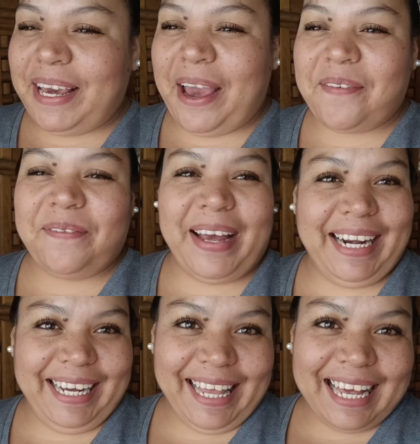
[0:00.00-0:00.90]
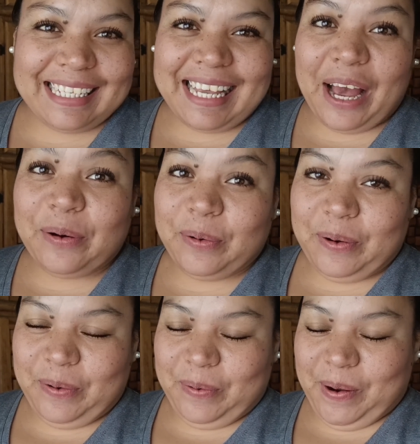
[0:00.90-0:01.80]
bienvenidas a
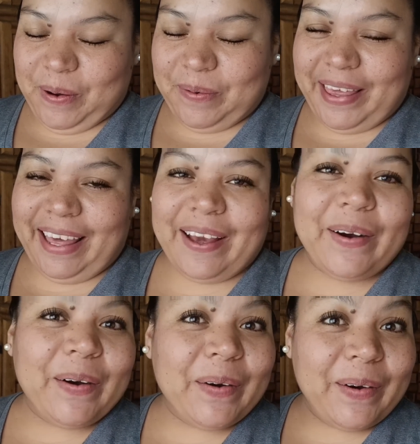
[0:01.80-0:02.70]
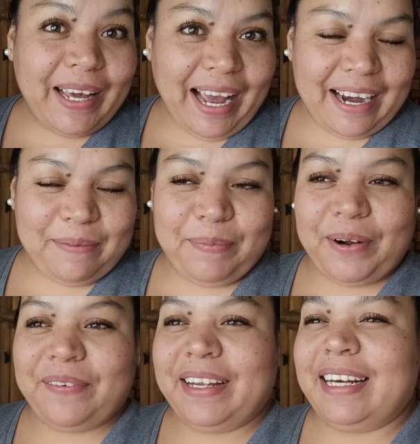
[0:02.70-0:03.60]
un nuevo video. Oigan,
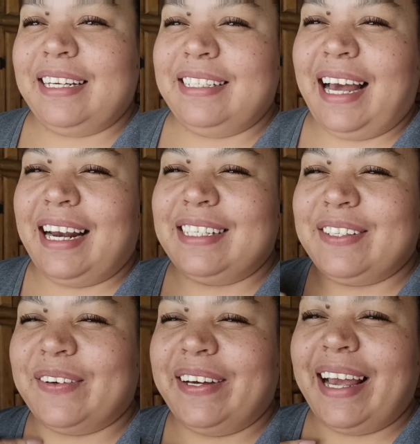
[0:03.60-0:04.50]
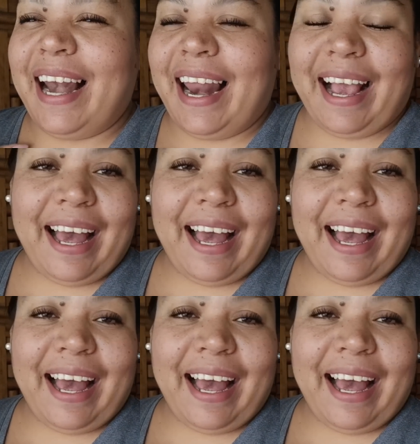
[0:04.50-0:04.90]
por fin ya les doy la